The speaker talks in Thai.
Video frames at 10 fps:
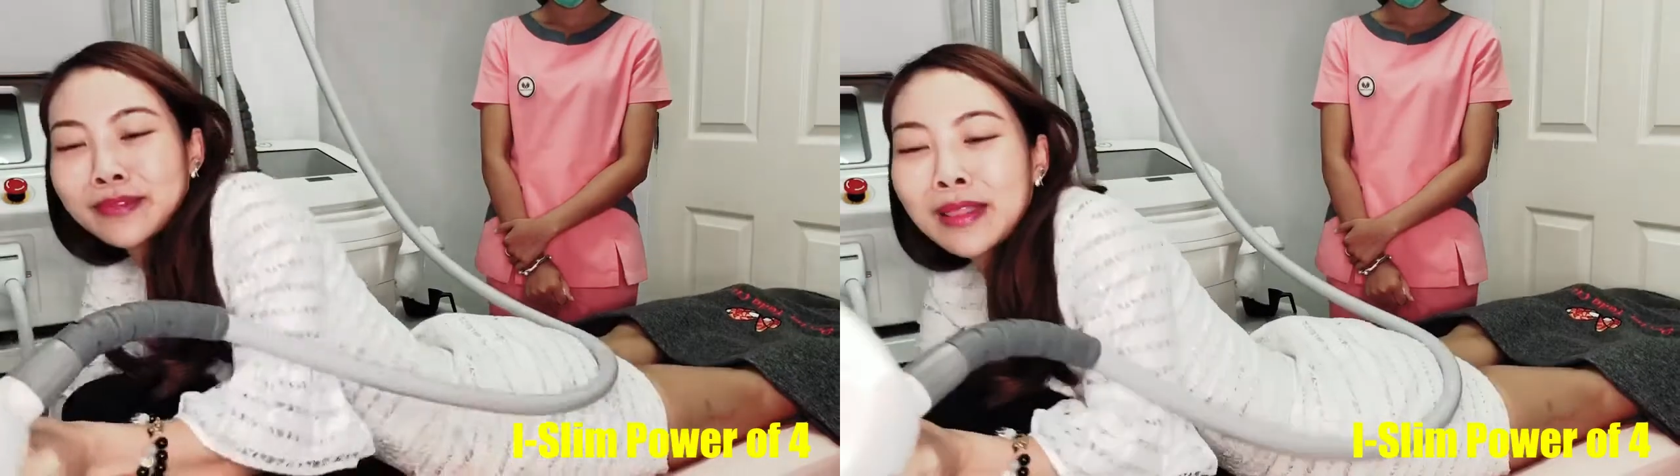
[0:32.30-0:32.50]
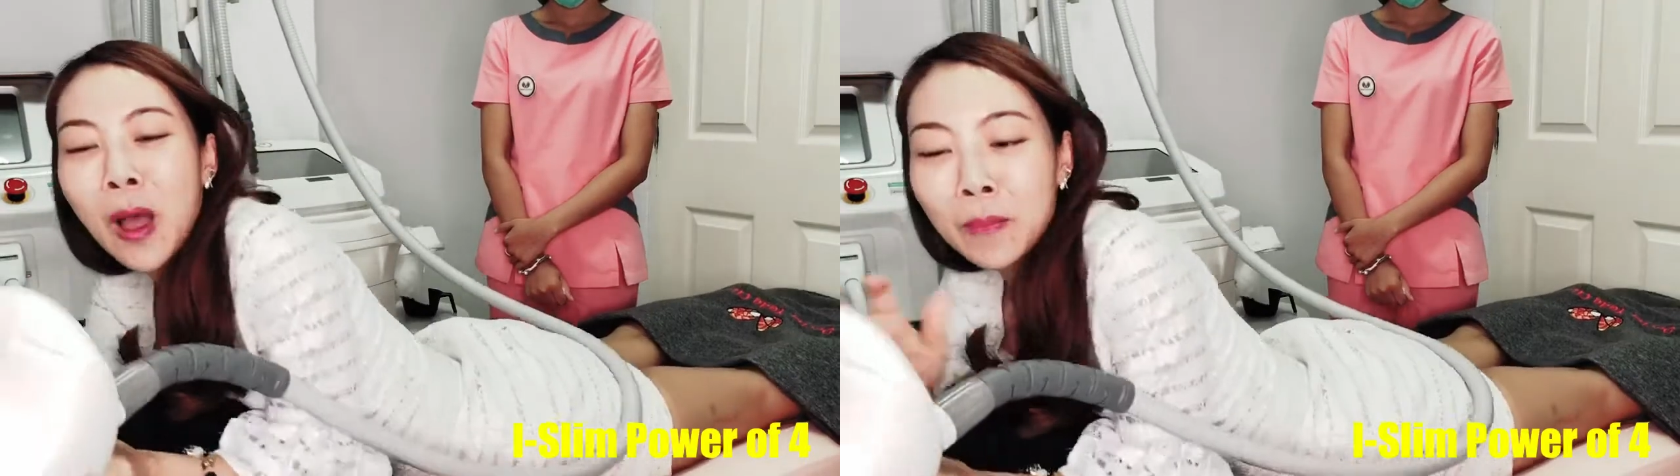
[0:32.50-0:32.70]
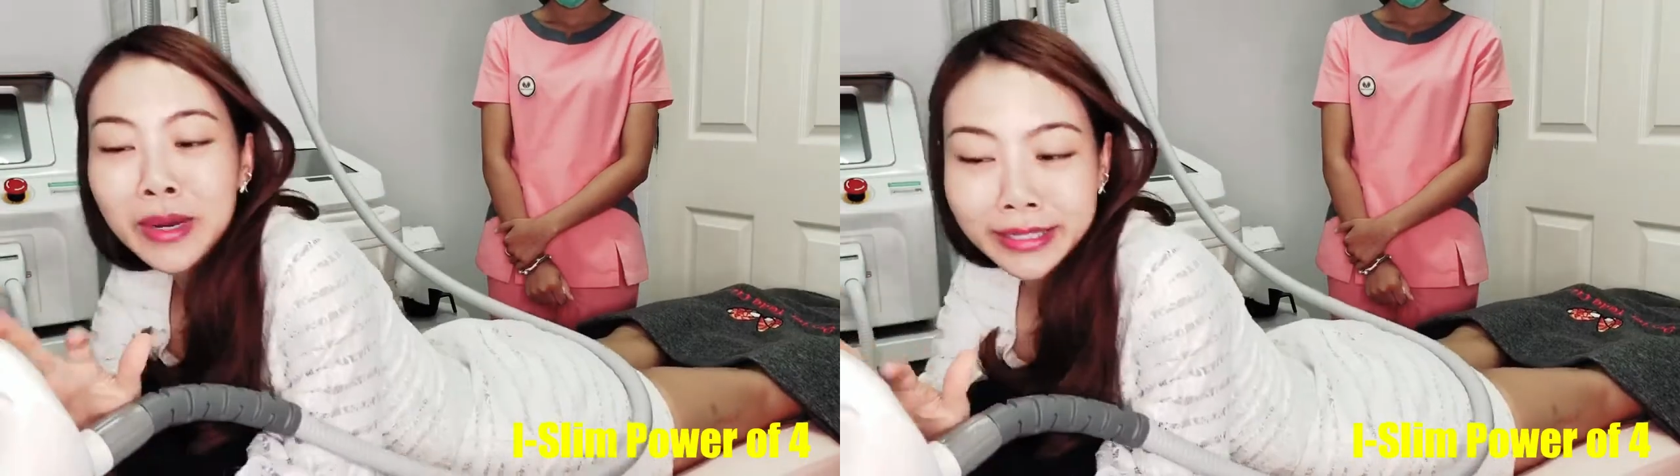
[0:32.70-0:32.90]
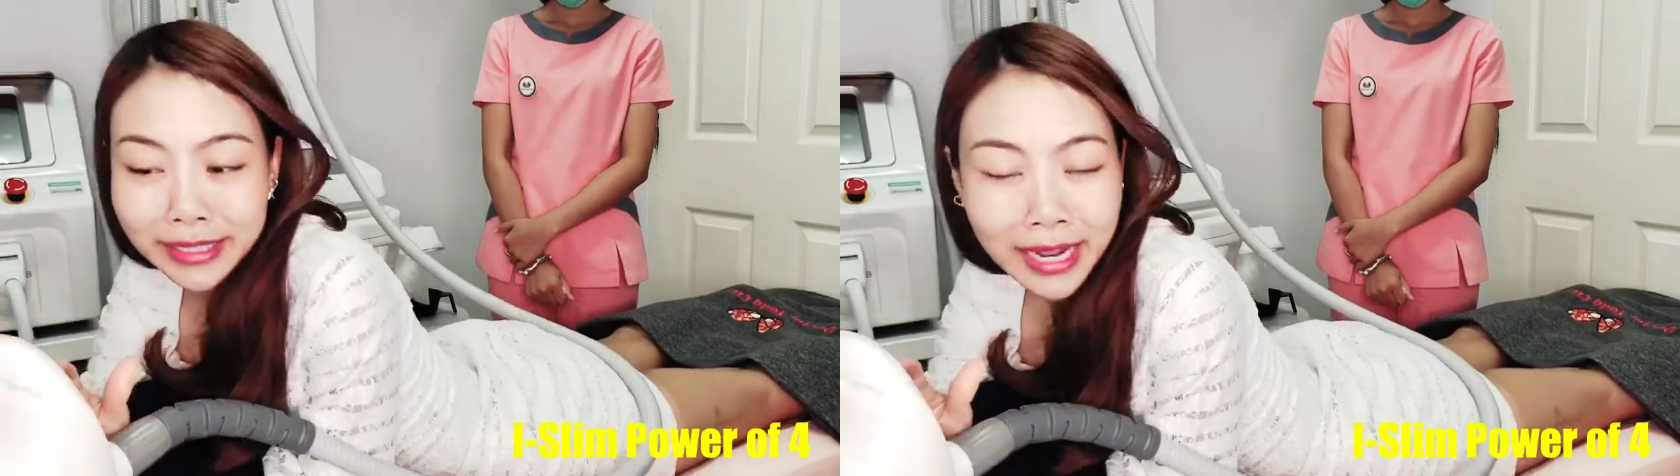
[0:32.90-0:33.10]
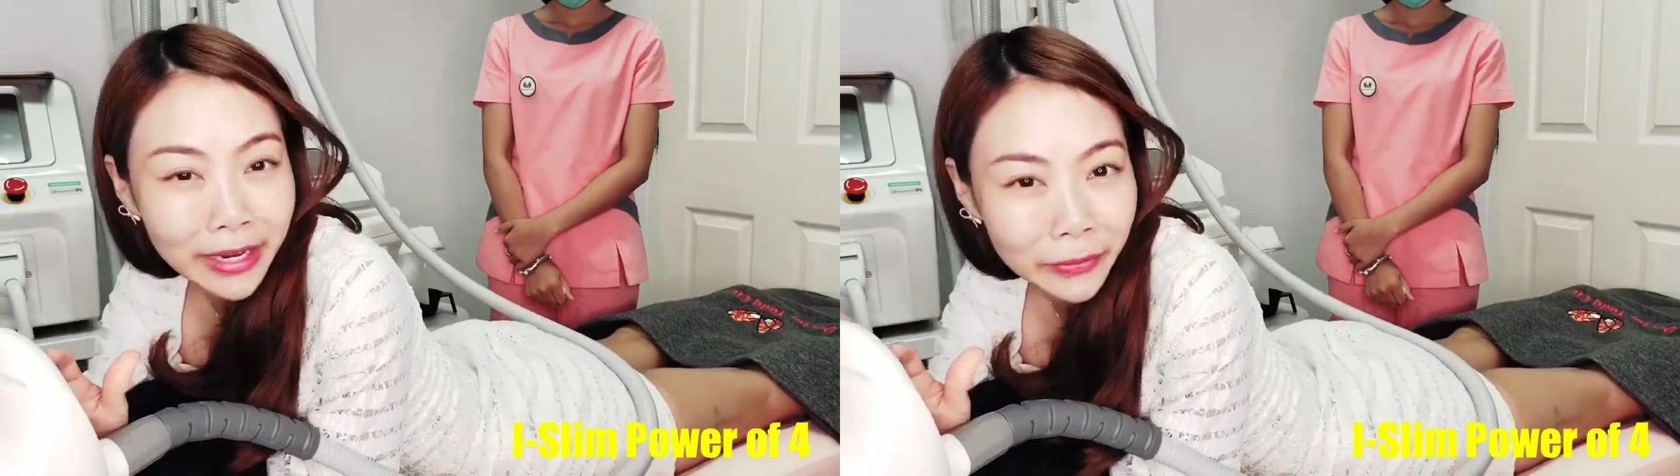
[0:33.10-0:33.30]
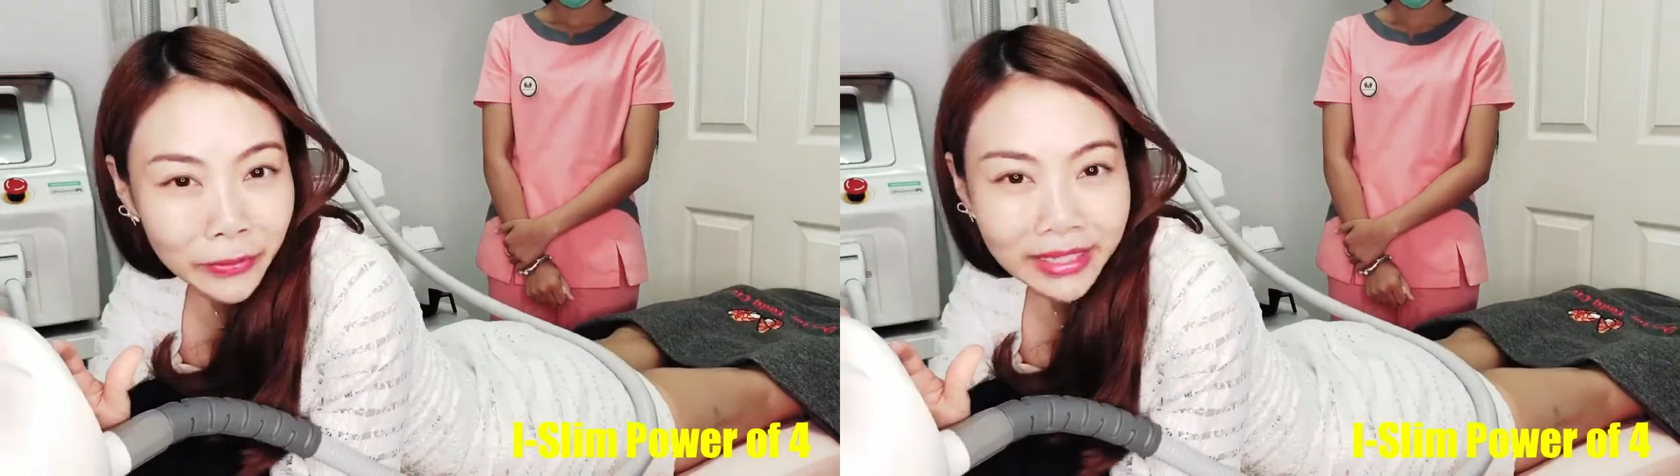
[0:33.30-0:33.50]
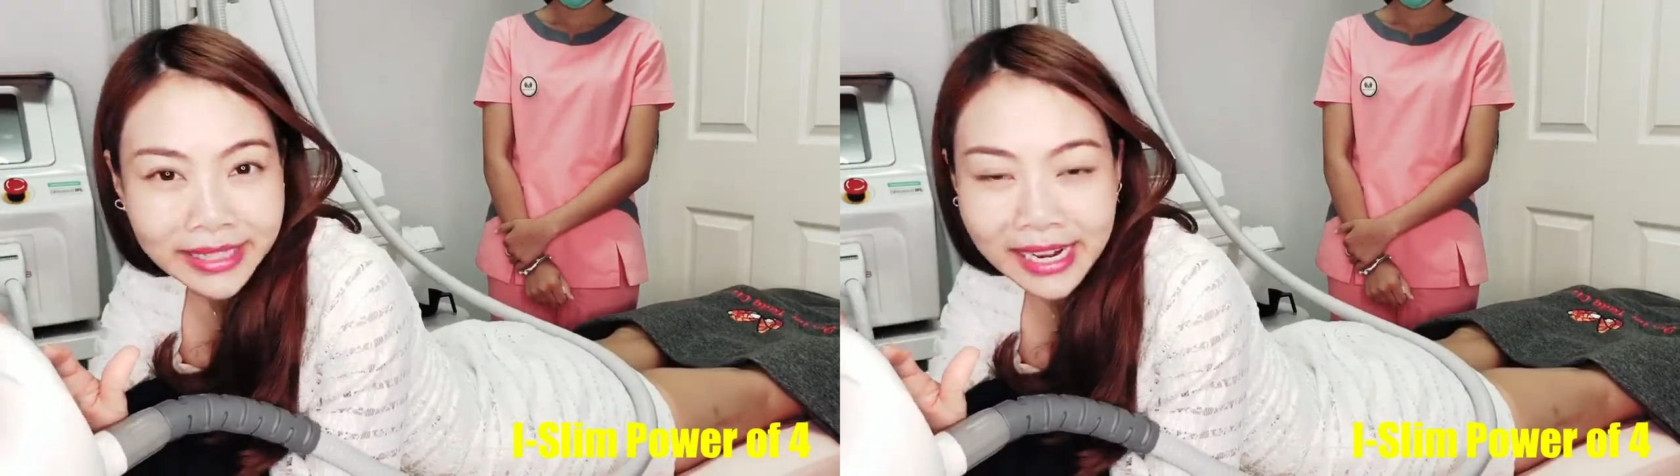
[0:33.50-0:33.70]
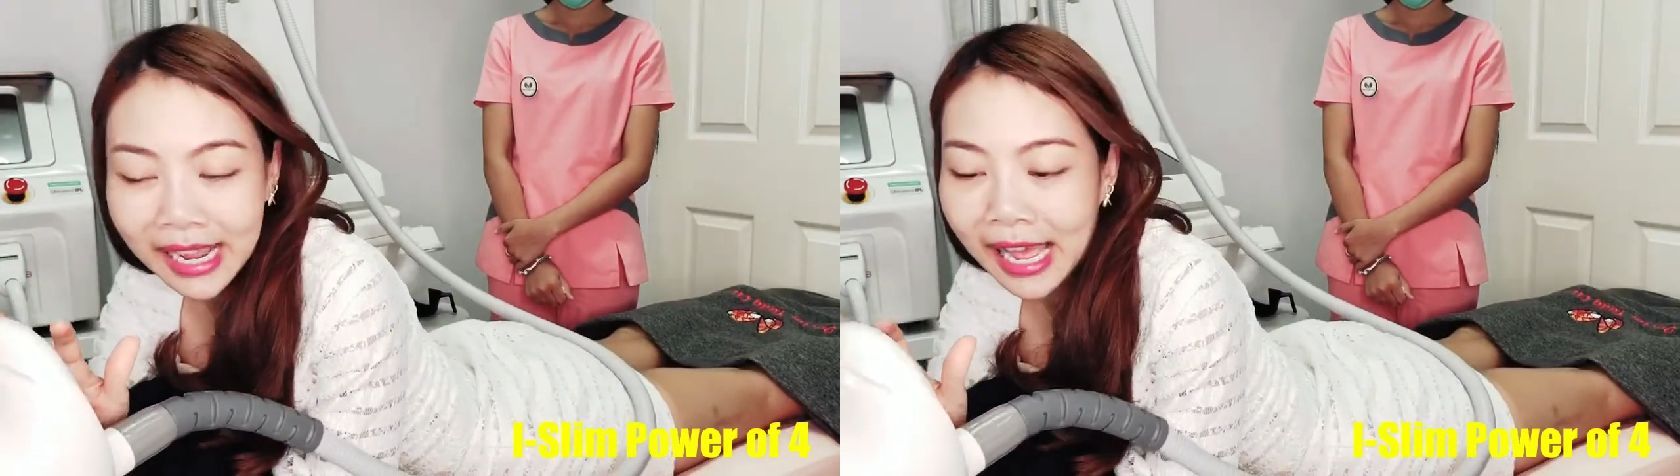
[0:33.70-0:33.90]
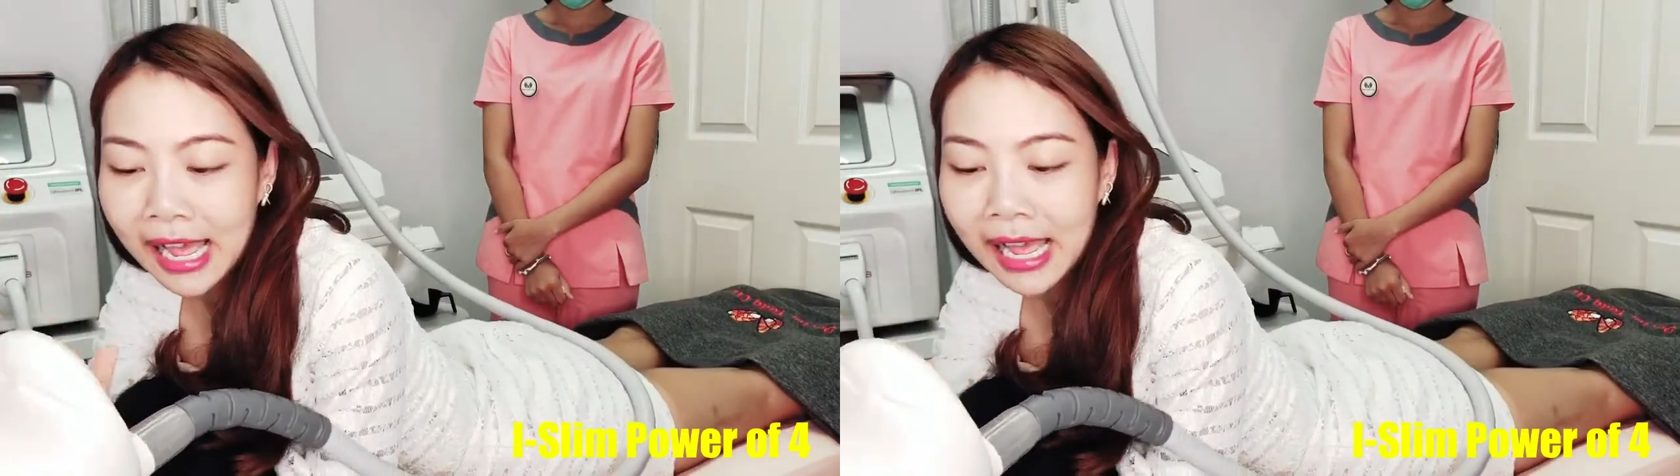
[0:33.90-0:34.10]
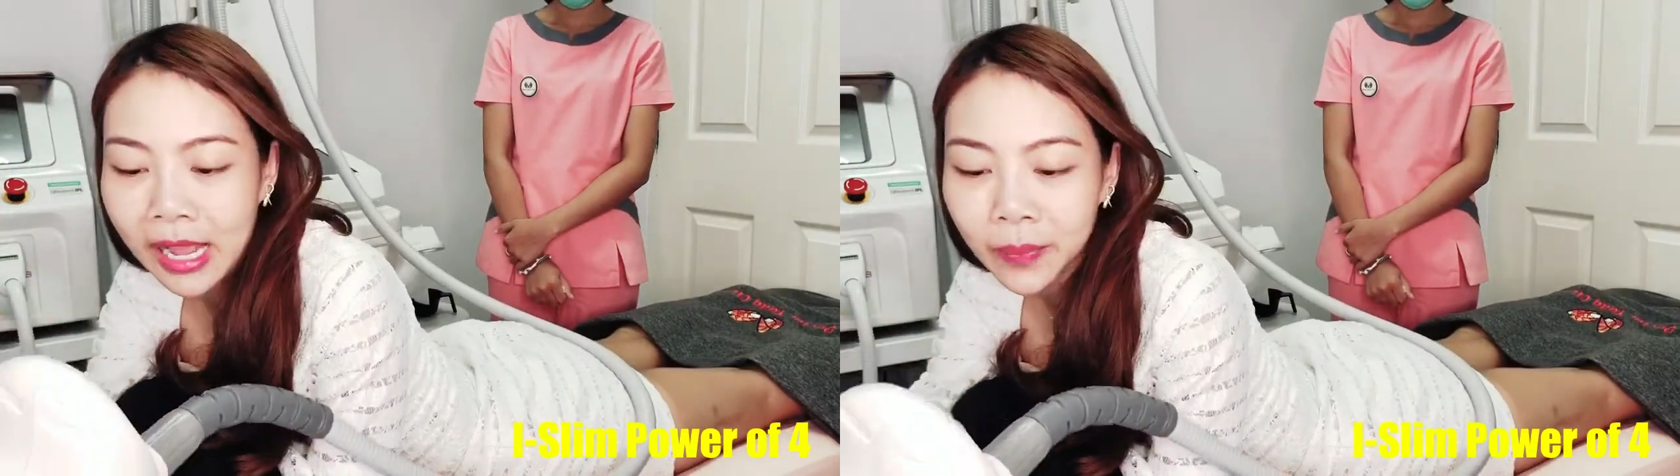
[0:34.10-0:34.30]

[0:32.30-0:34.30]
ลองเปิดเครื่องให้ดูกันเลยนะคะ